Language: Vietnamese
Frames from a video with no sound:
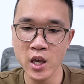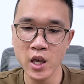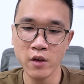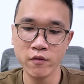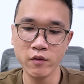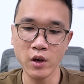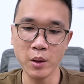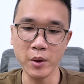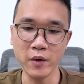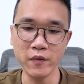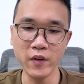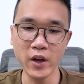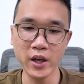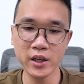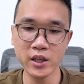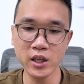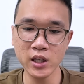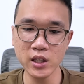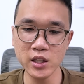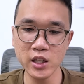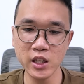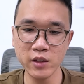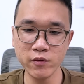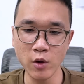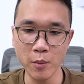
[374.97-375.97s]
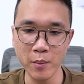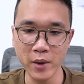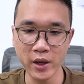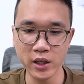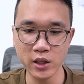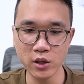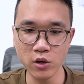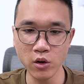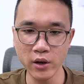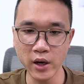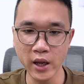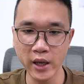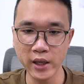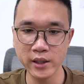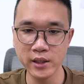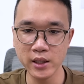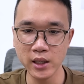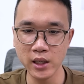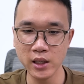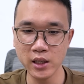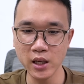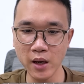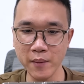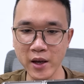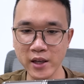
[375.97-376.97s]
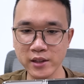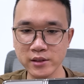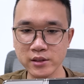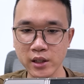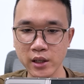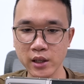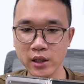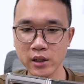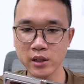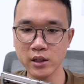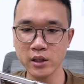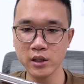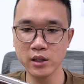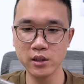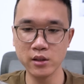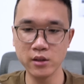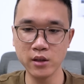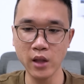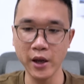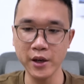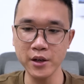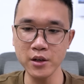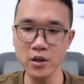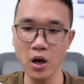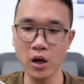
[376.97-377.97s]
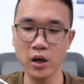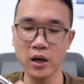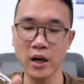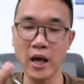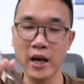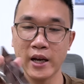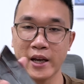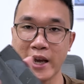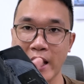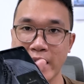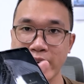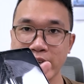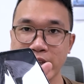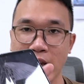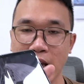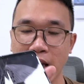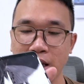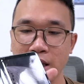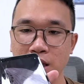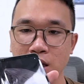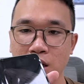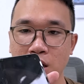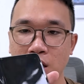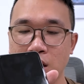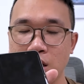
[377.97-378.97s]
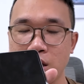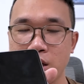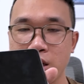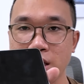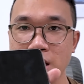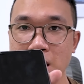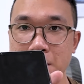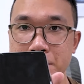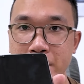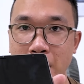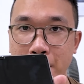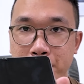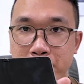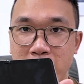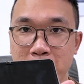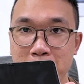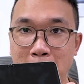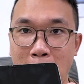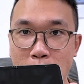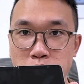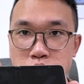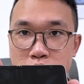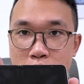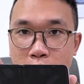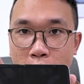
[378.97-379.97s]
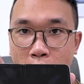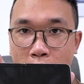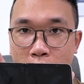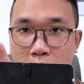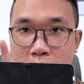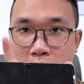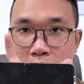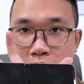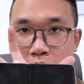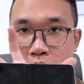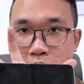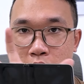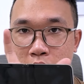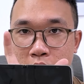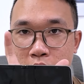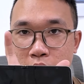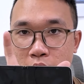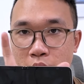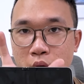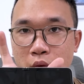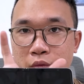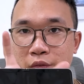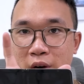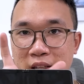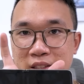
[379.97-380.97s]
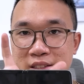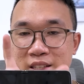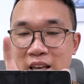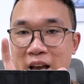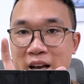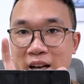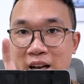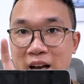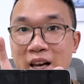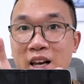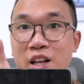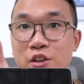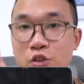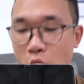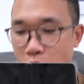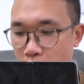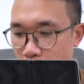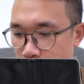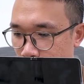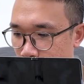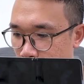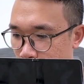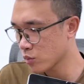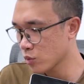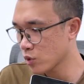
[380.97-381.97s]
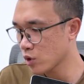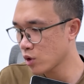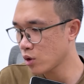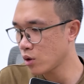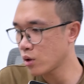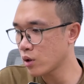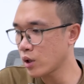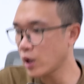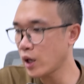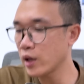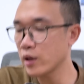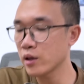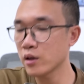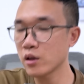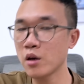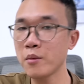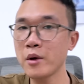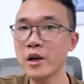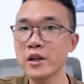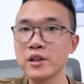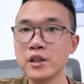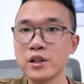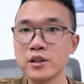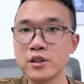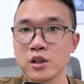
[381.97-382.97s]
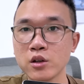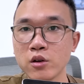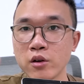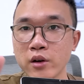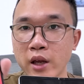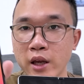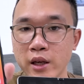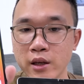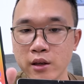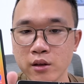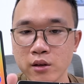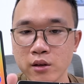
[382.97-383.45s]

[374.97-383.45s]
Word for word: và bởi vậy khi nhìn vào màn hình con này thì các bạn sẽ thấy được là cái cái ờ, cái nếp gập cái bóng của nó ấy, nó phản xạ khá là rõ còn đây các bạn nhìn trên con này